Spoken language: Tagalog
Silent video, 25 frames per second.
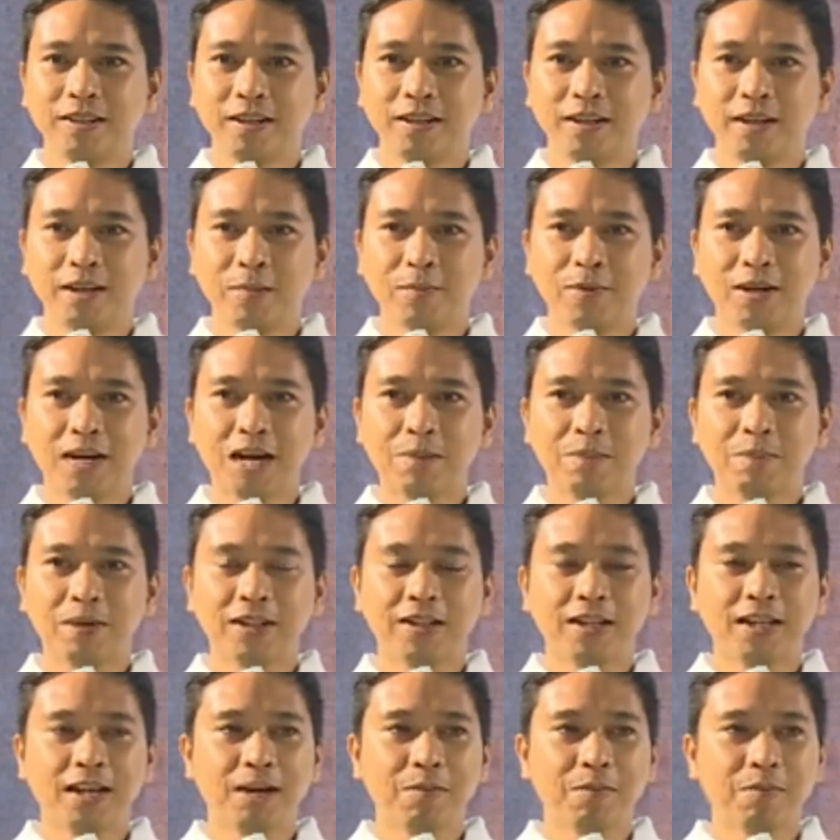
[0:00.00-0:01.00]
Kaya marapat
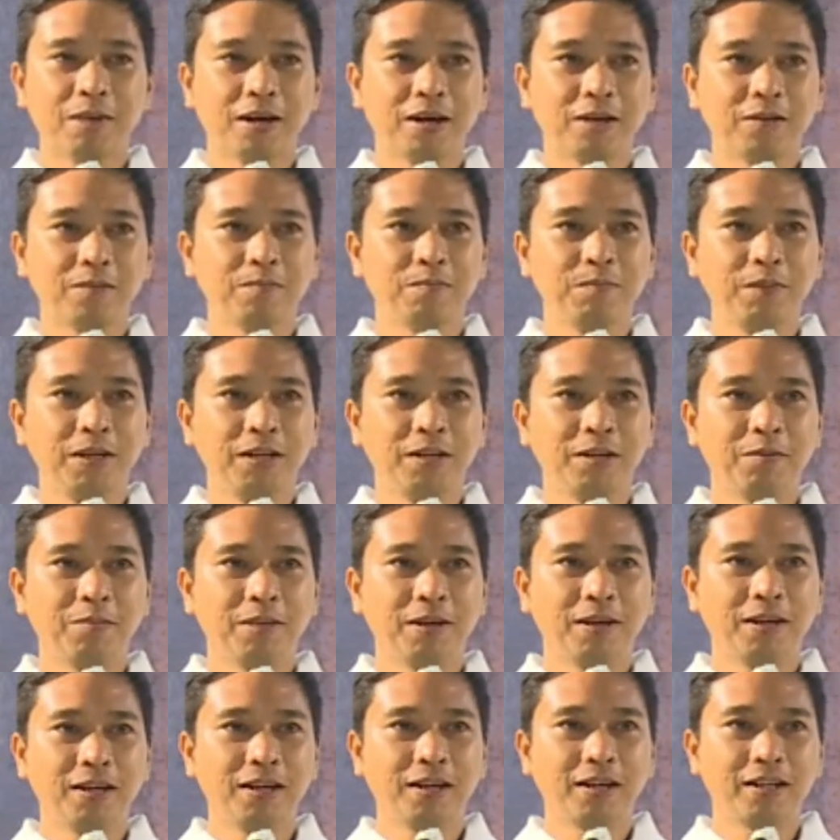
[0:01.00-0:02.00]
lamang bilang
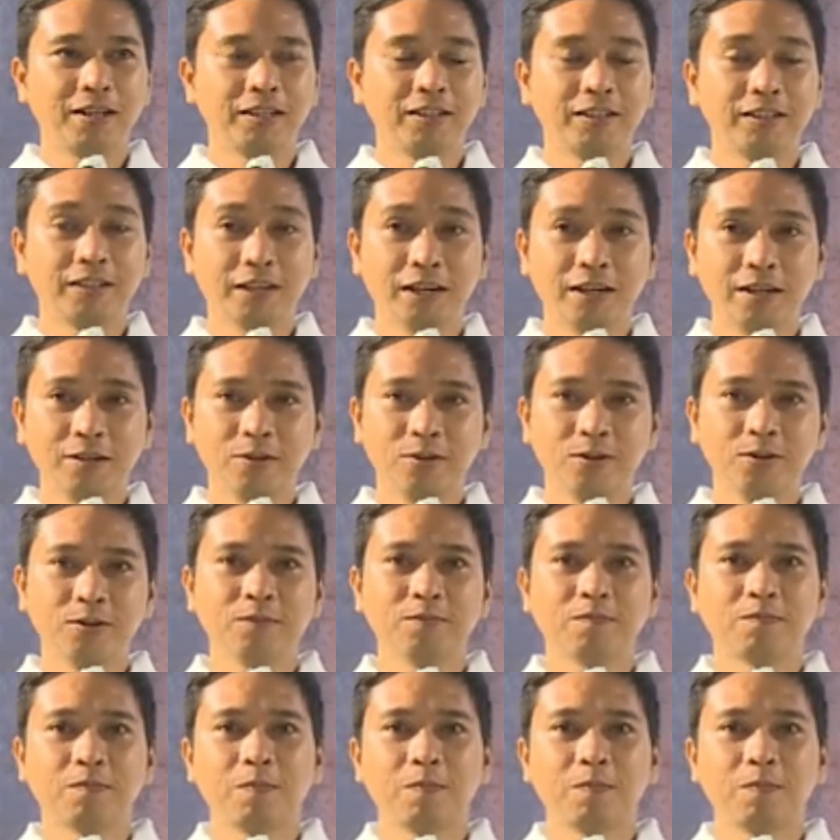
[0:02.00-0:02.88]
mga Kristiyano,